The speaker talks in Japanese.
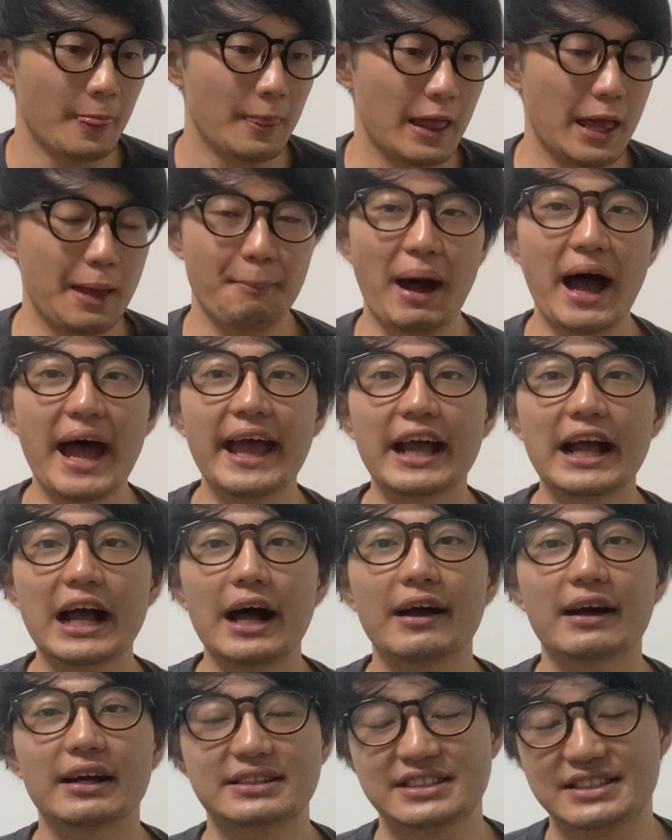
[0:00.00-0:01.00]
え、前
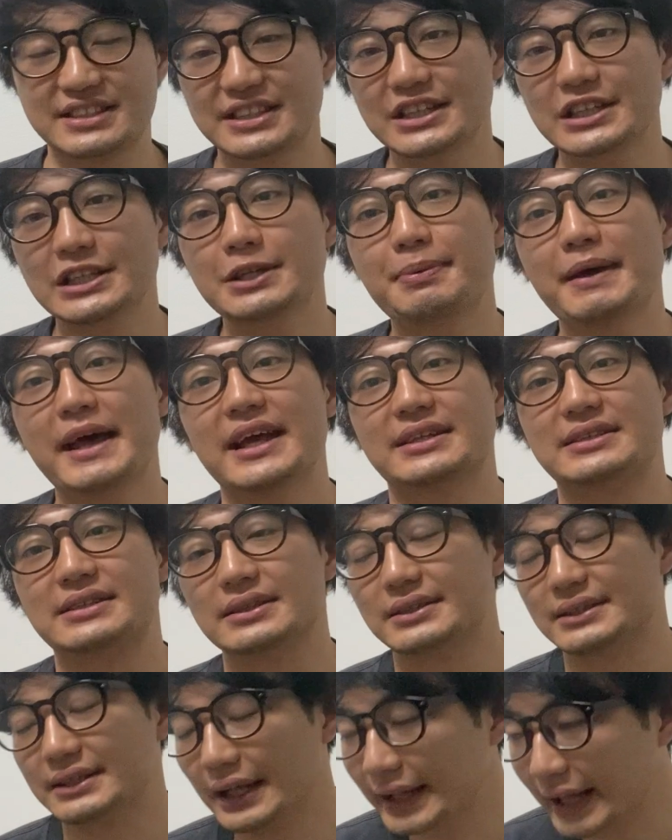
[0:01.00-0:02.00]
側が
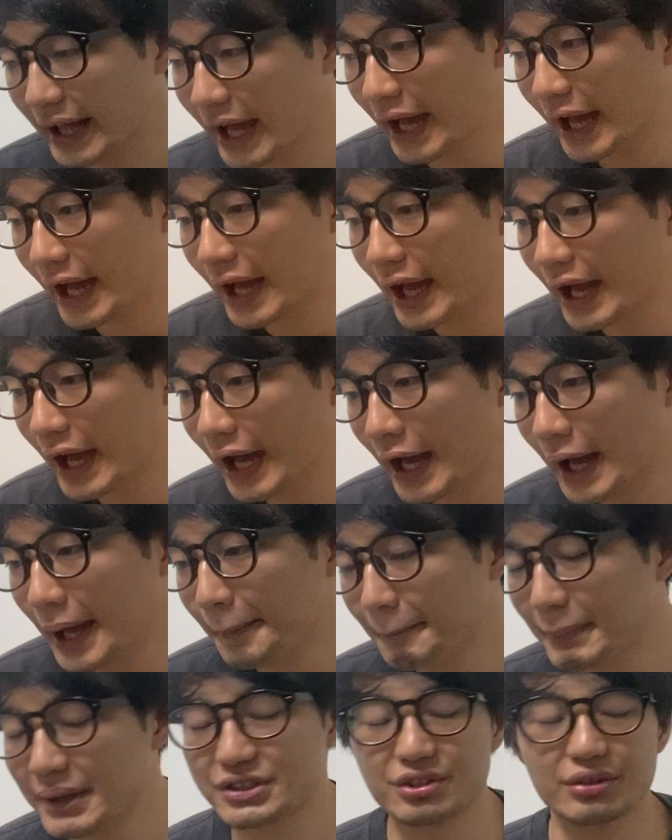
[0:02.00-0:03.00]
ツーベースってね、
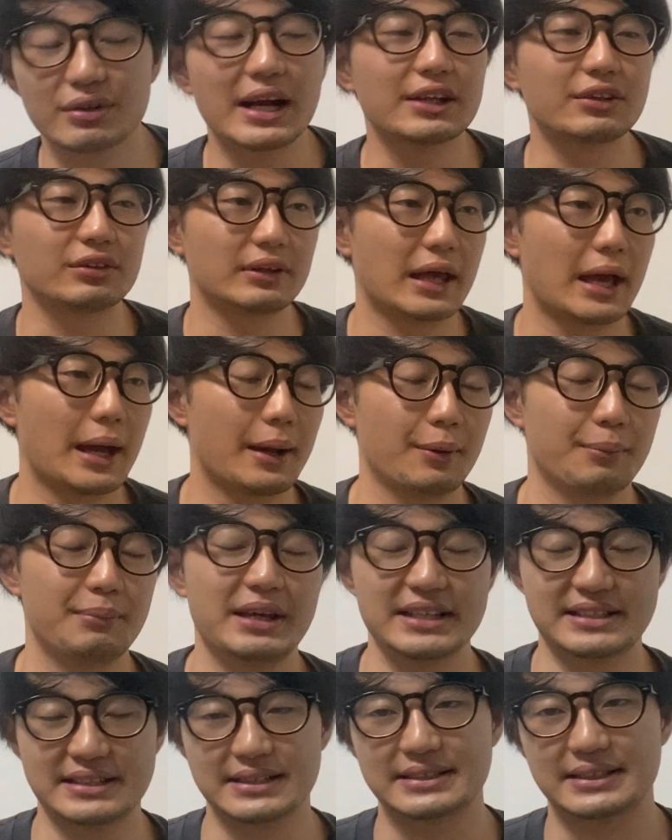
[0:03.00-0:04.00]
まあ、その後ね、あの、
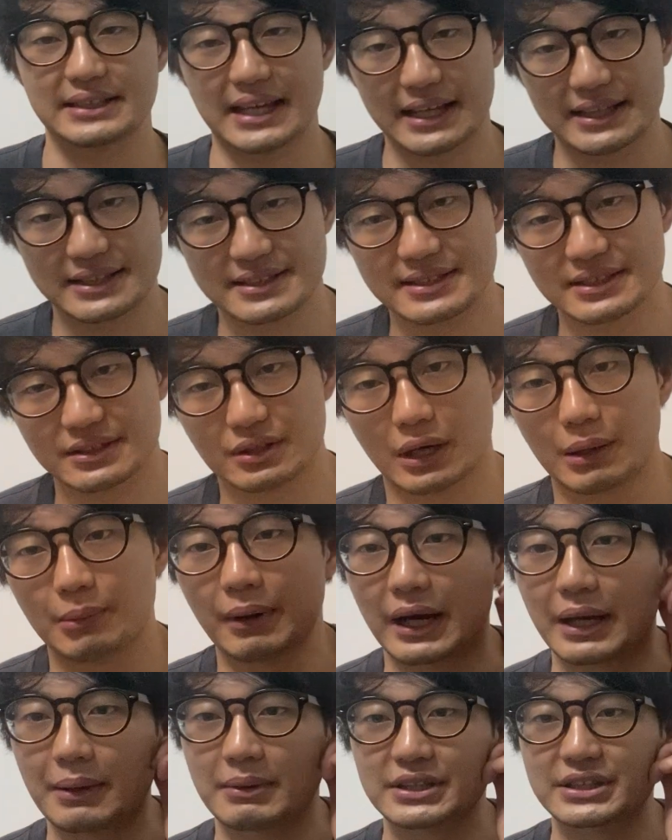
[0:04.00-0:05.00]
ミーセスゲッツーとかも
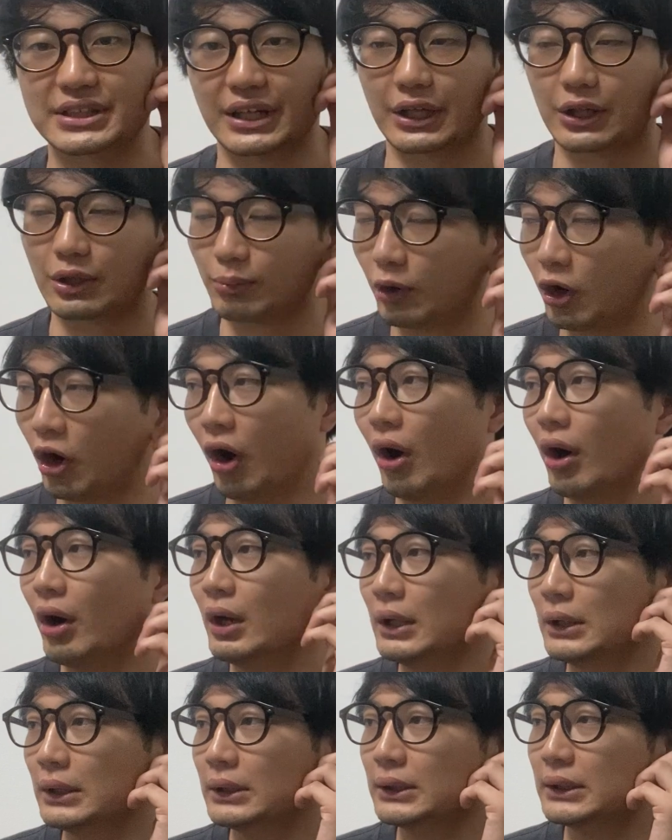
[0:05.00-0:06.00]
ありましたけども、
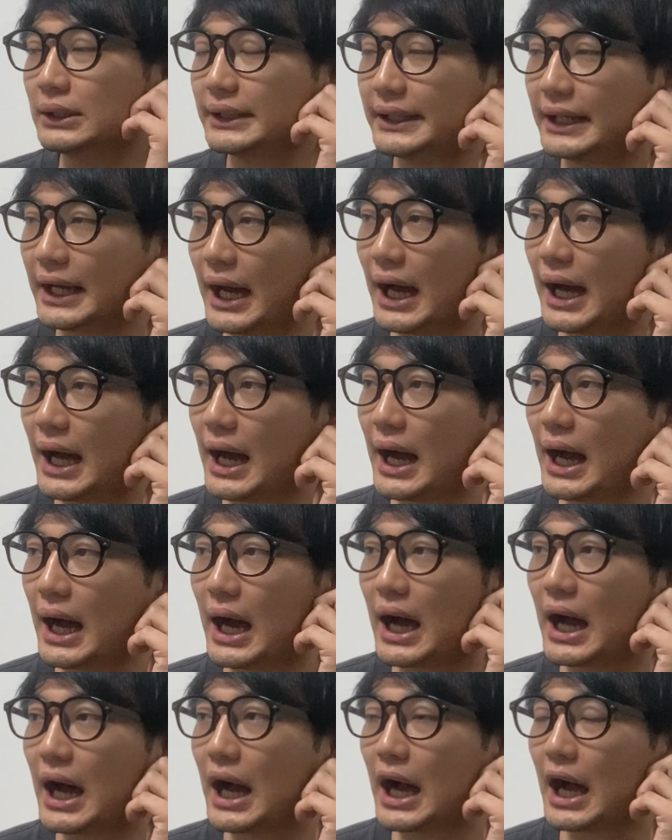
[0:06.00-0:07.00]
い
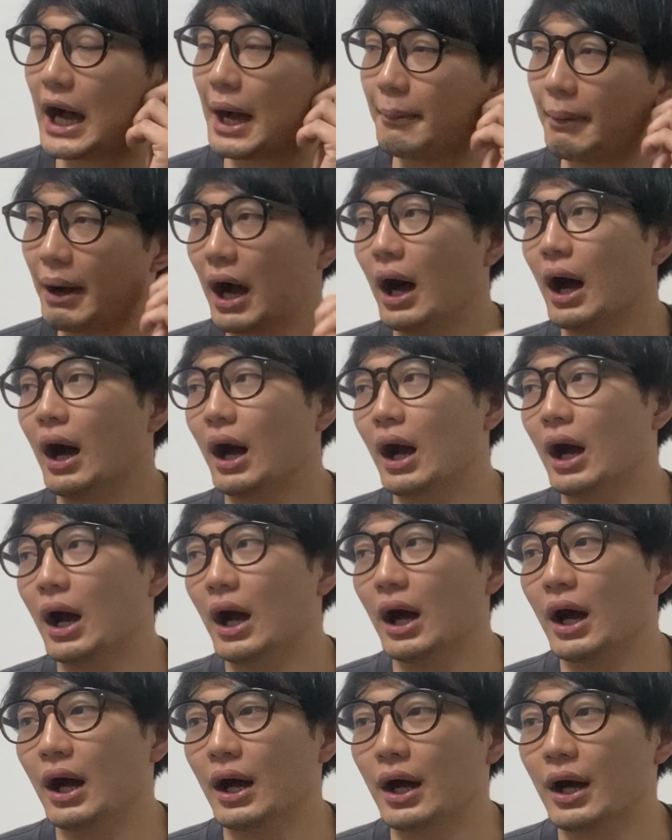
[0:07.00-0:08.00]
やー、まあ、
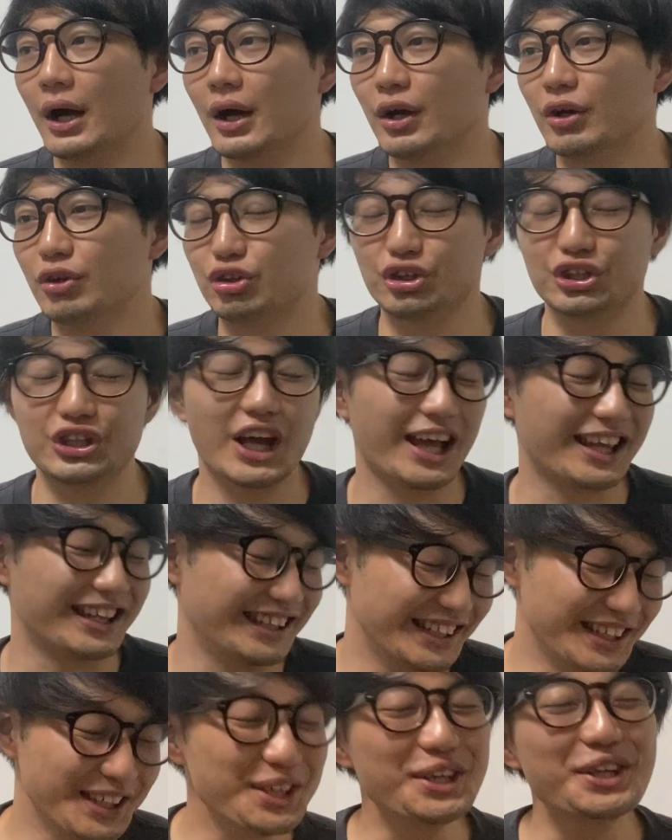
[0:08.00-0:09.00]
いや、い
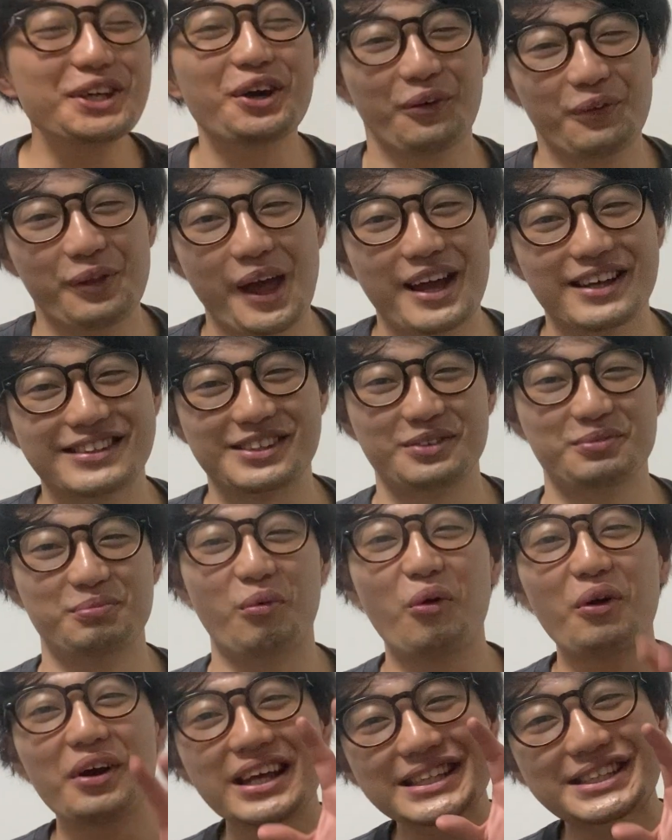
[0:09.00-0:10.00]
いよね。その
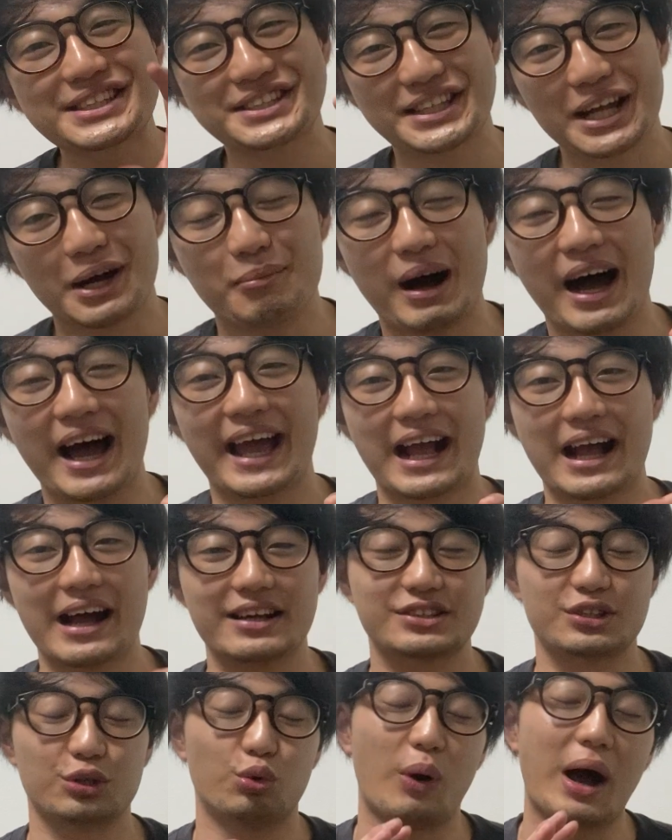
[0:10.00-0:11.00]
森下前
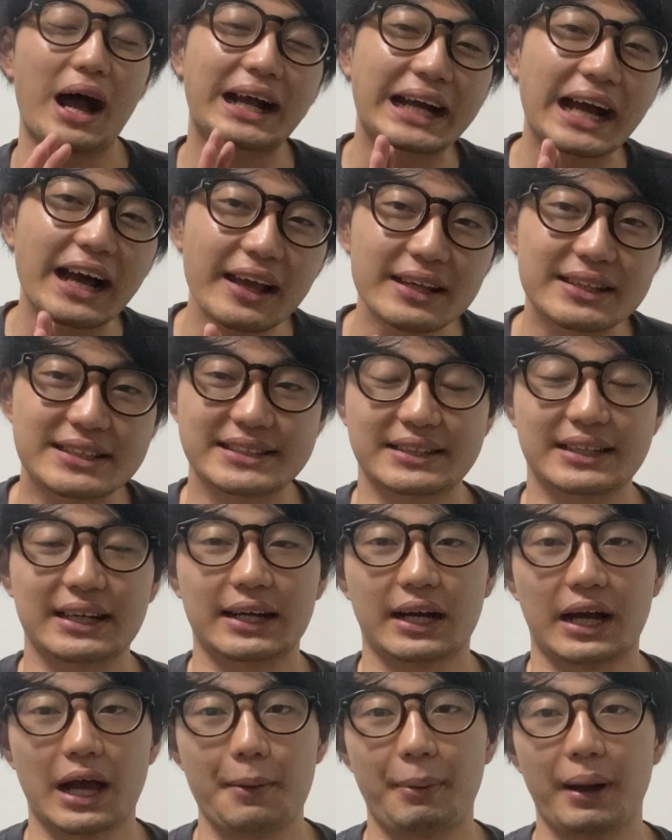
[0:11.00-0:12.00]
が、その若い
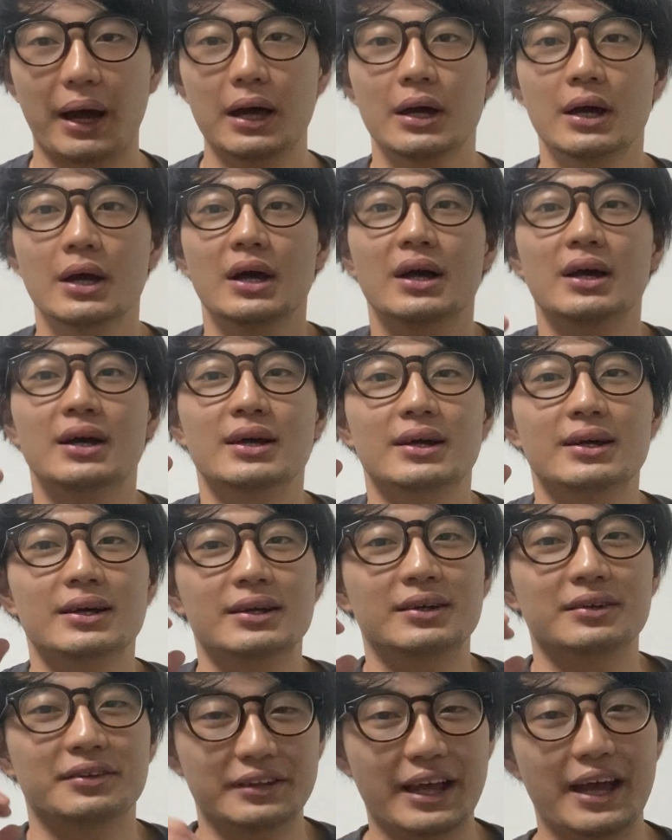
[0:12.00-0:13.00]
力がやっぱ、
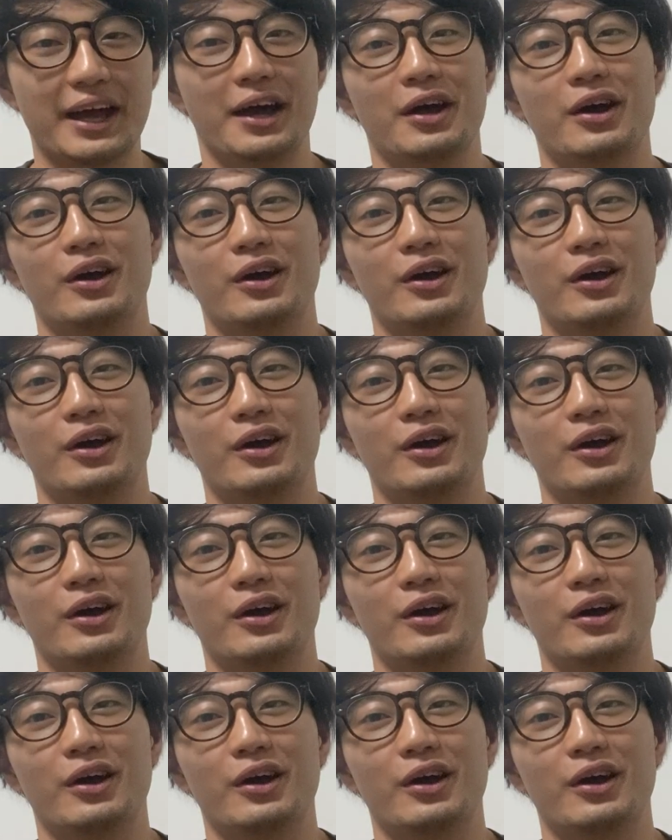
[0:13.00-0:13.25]
ね、